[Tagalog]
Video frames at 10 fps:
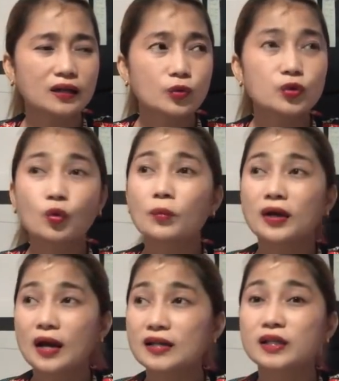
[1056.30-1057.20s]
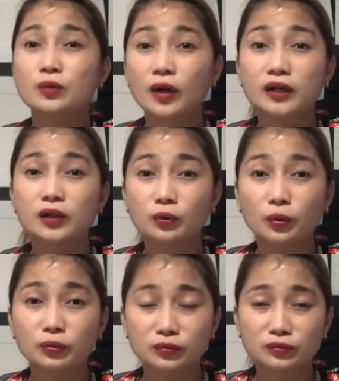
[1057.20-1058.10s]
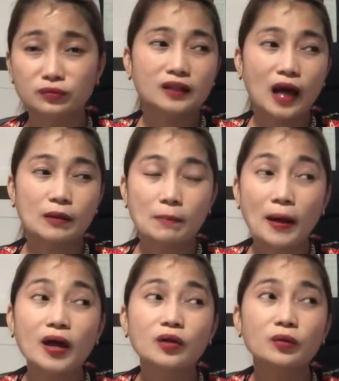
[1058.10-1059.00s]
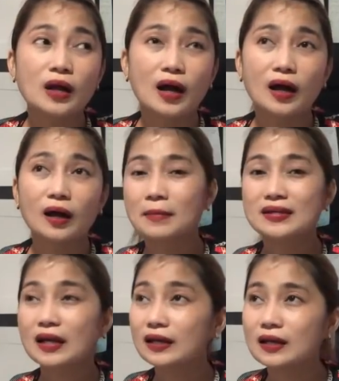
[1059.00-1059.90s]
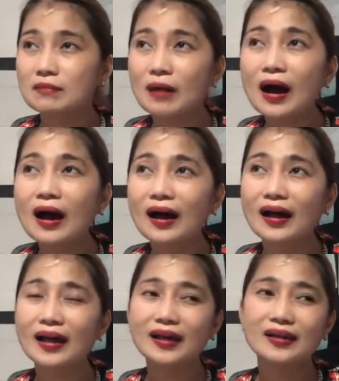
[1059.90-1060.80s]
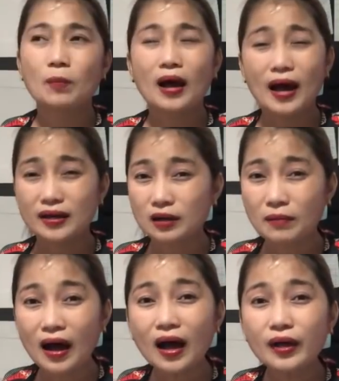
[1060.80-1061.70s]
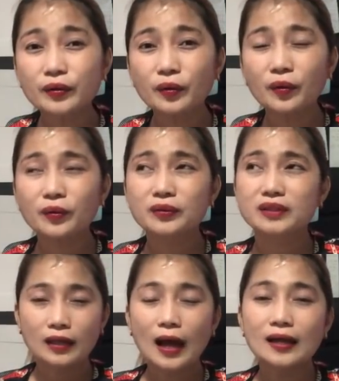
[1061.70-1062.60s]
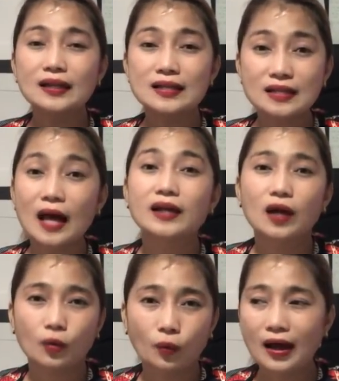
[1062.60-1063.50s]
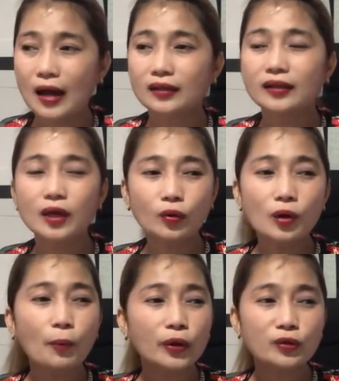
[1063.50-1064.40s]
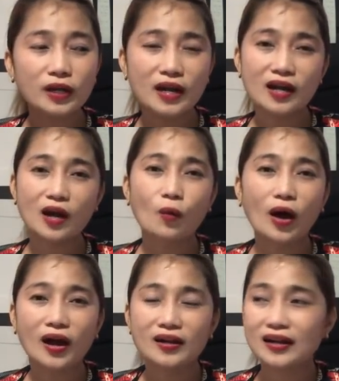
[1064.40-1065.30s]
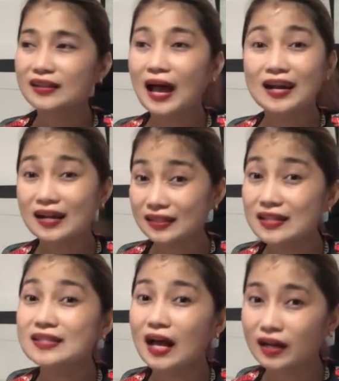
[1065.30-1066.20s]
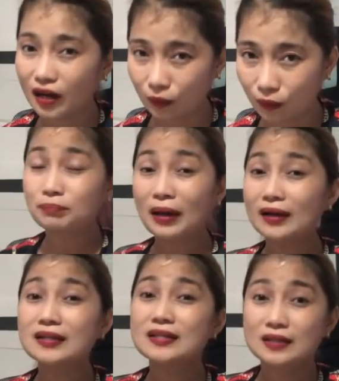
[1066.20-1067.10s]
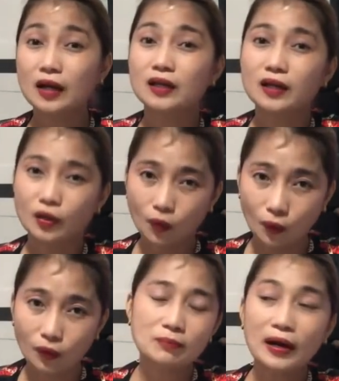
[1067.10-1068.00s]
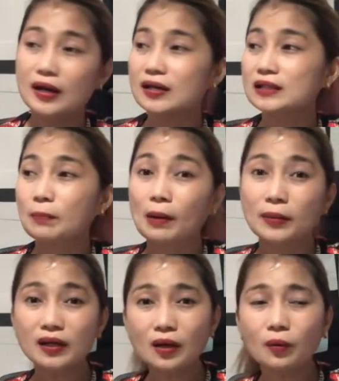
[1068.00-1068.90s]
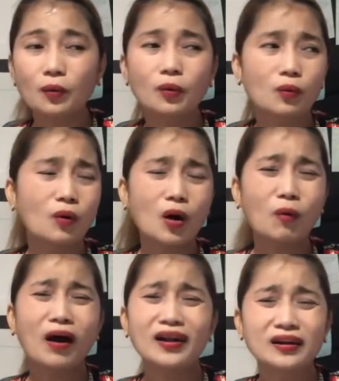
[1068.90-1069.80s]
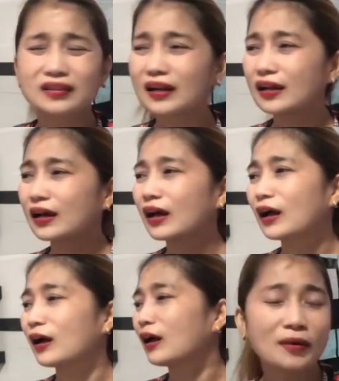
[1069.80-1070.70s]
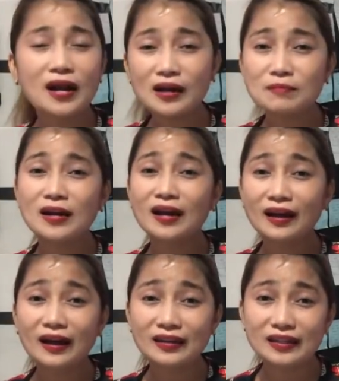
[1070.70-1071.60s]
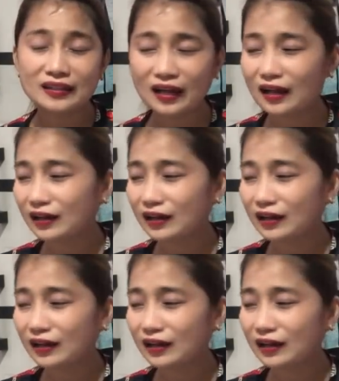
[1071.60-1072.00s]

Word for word: gusto ko maranasan yung ganitong kahalapano na may sariling bahay, kumakain ng maayos dahil din sa anak ko. At hindi ko rin po ito ginagawa ng dahil lang din sa anak ko. Para din sa sarili ko. Para din sa pamilya ko. Kung ako nga lang talaga malaking malaki ang kita.